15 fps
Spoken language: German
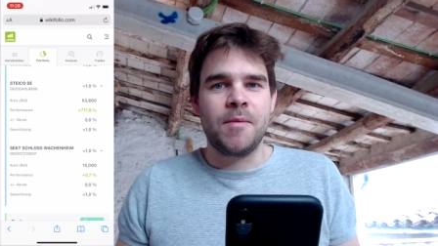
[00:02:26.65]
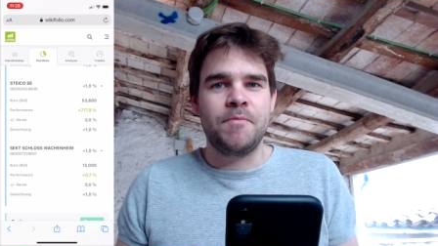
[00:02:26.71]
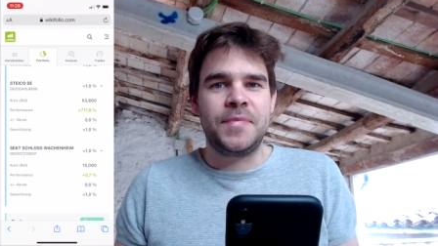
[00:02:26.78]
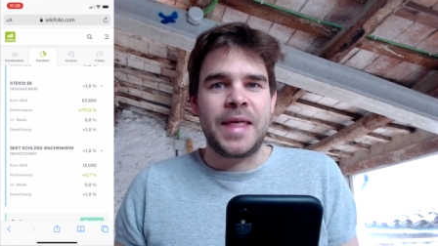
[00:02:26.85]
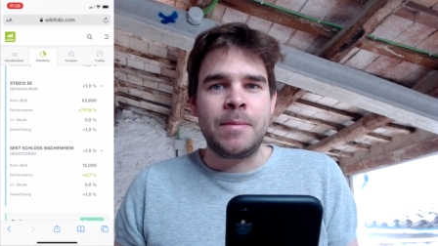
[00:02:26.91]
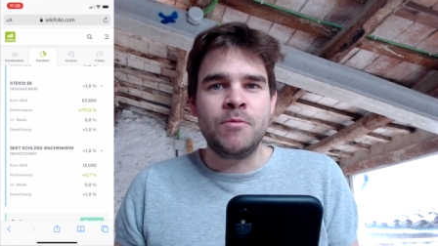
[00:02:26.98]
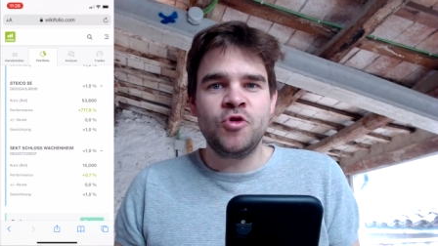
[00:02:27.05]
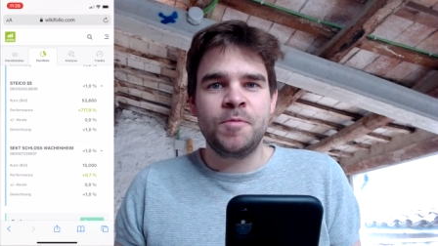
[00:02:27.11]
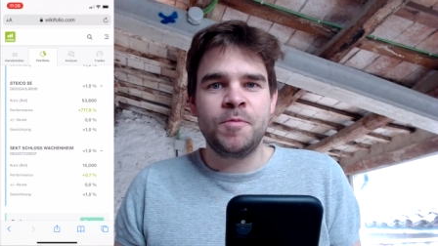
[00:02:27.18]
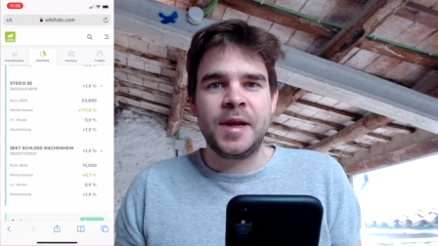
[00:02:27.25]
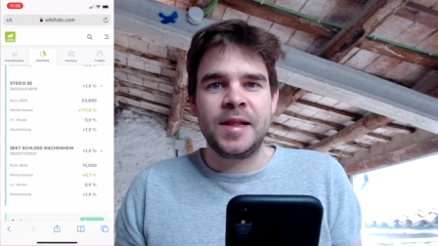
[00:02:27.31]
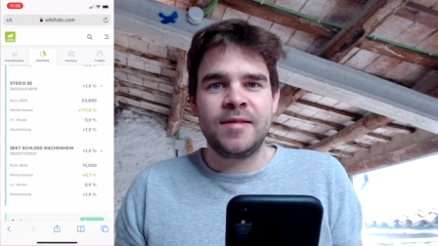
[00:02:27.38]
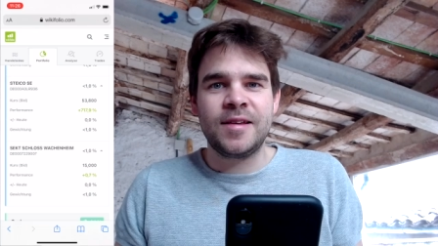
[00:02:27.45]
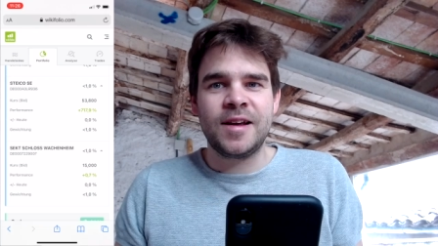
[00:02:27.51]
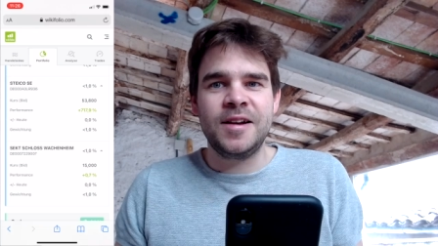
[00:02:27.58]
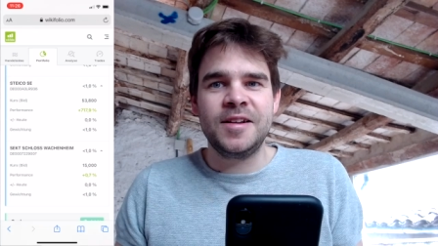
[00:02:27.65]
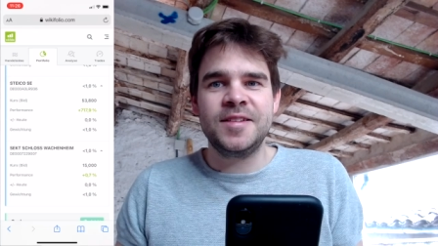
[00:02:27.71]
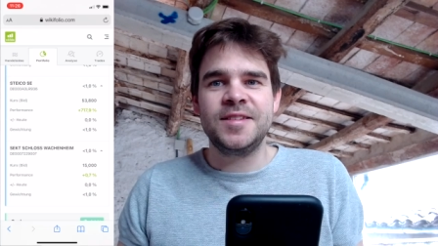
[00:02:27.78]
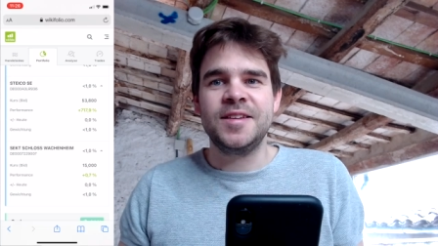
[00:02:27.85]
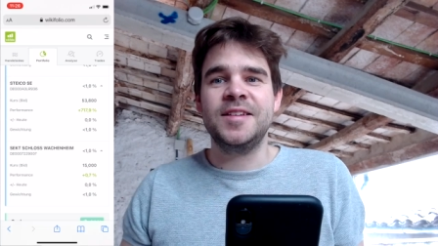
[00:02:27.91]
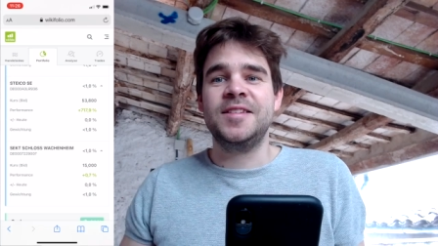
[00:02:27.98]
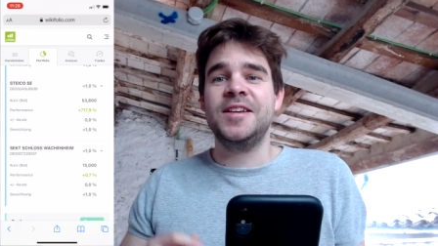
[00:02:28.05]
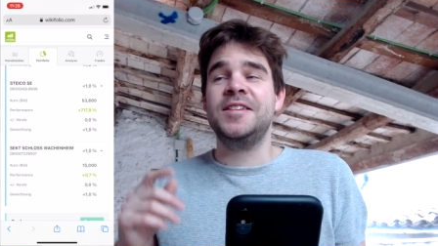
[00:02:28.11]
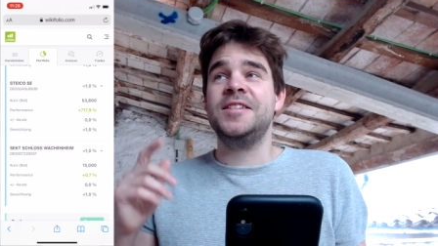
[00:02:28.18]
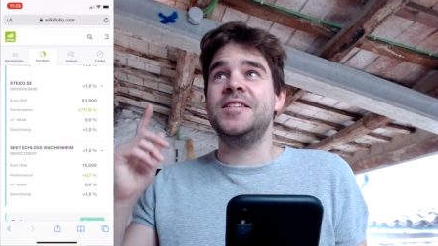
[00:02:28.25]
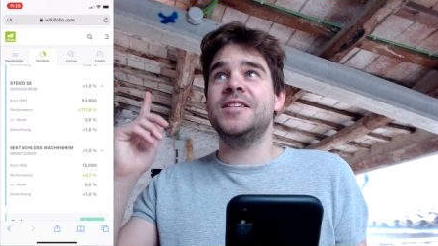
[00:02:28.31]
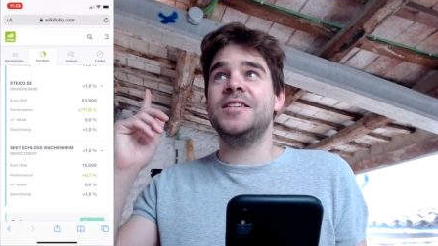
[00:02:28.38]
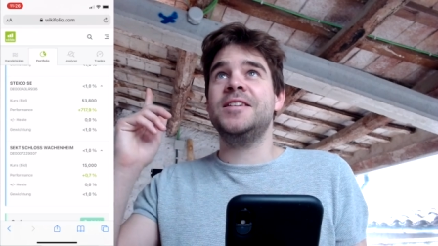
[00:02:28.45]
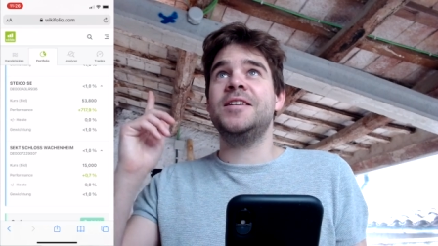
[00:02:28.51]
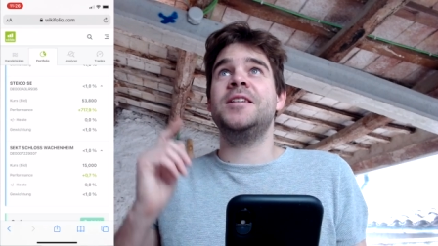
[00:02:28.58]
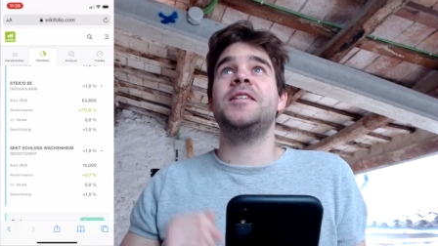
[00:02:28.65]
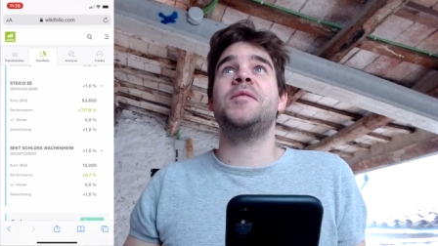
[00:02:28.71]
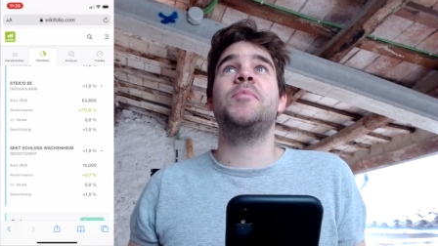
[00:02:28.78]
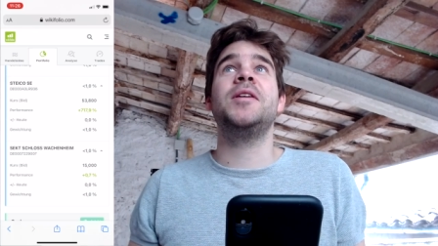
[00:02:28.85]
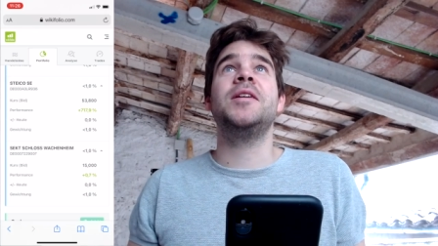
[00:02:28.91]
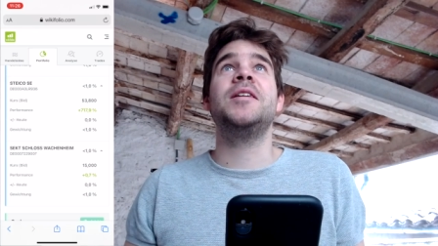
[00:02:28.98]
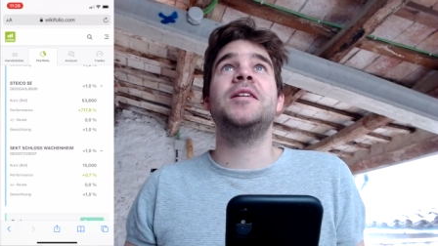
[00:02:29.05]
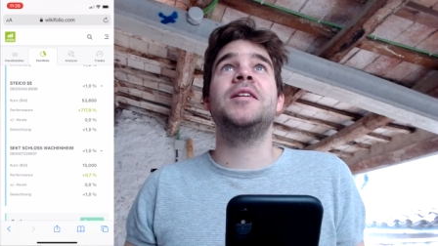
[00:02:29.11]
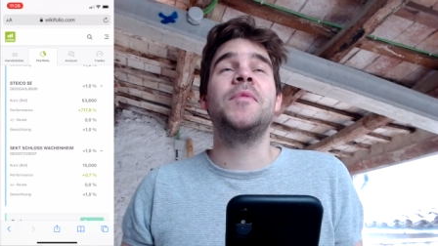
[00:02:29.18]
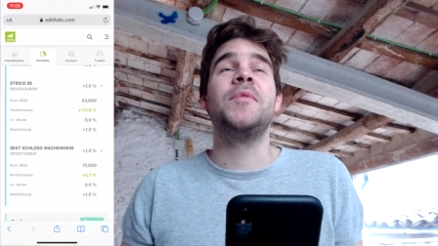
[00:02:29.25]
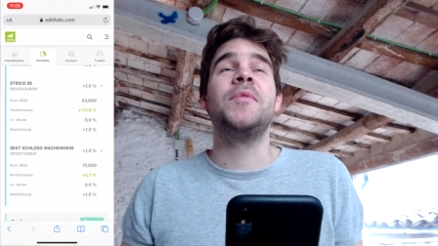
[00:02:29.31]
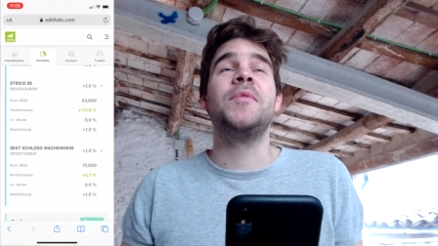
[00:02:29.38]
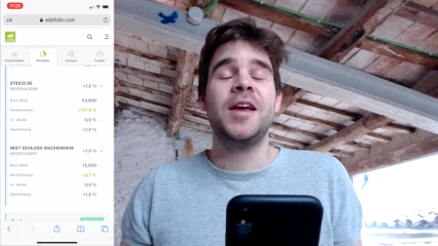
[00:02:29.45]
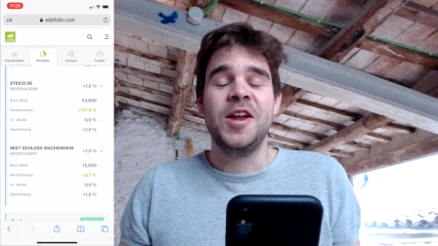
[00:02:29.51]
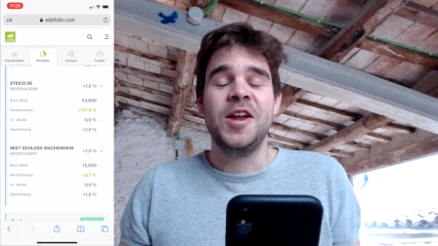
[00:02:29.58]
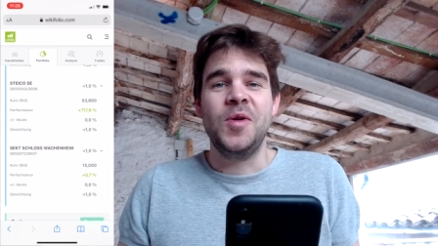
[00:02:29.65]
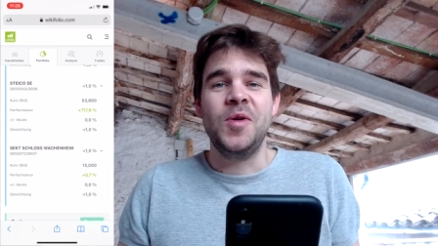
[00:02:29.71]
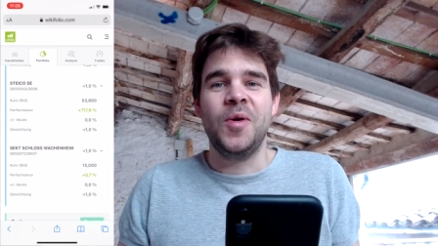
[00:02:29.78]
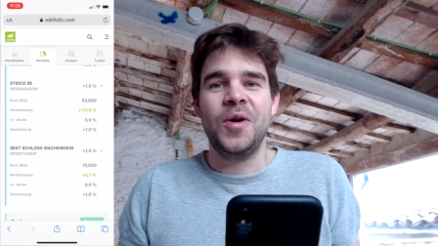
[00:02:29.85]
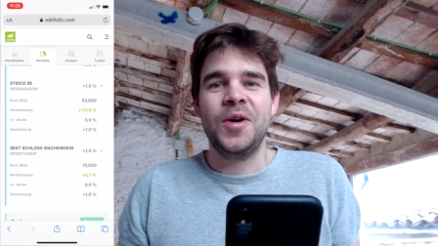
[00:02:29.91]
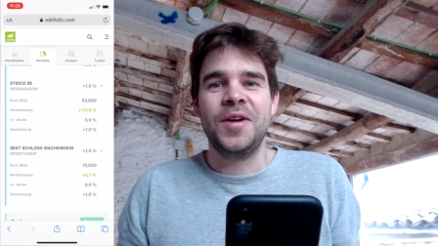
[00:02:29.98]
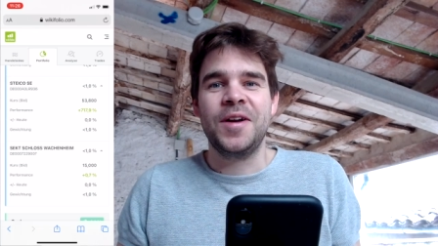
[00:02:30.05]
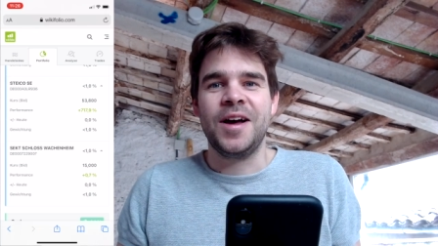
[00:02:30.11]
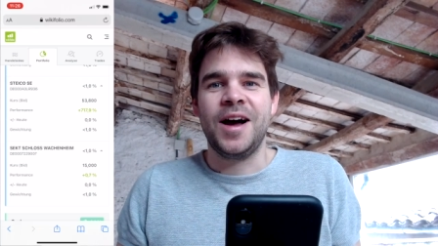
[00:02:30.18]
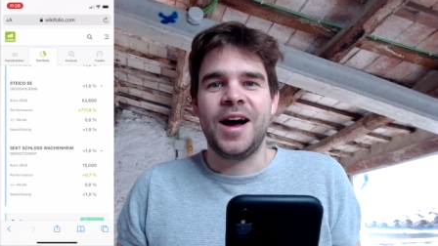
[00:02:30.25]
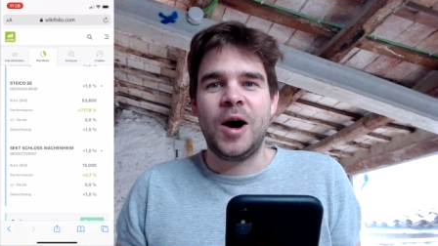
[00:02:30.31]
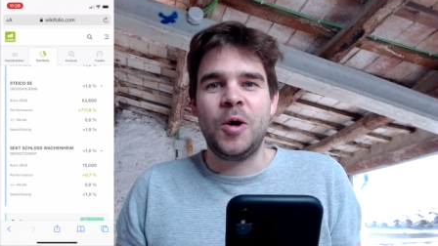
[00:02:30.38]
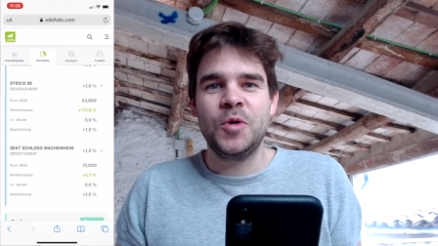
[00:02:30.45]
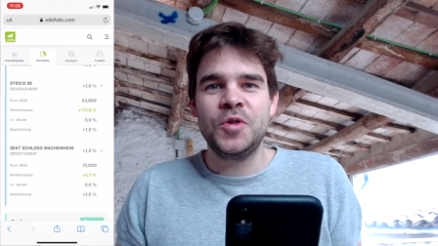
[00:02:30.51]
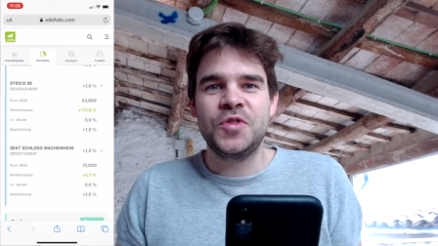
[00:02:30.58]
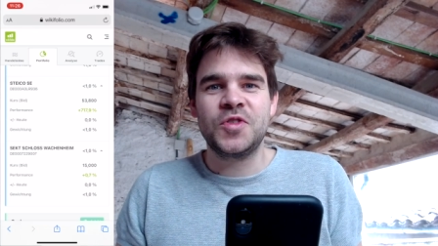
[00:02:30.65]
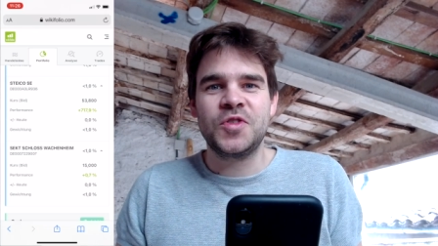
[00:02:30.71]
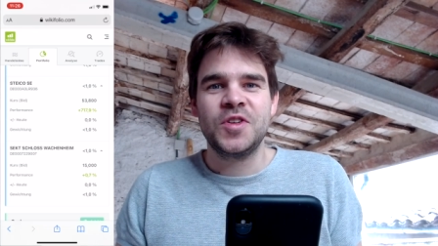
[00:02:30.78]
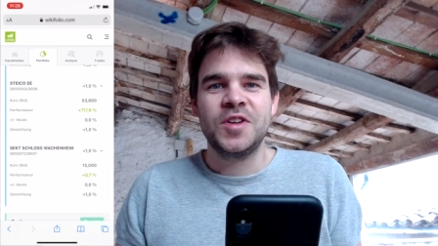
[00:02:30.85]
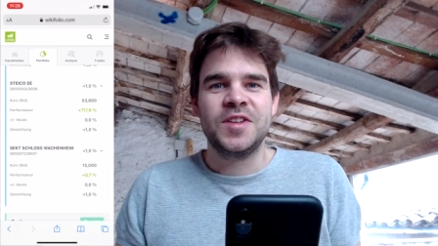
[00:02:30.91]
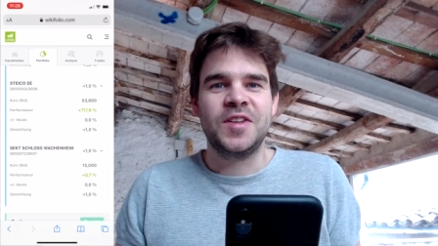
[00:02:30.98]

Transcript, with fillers: Dämmspezialist. Ihr seht hier, ich bin in dem neuen Haus.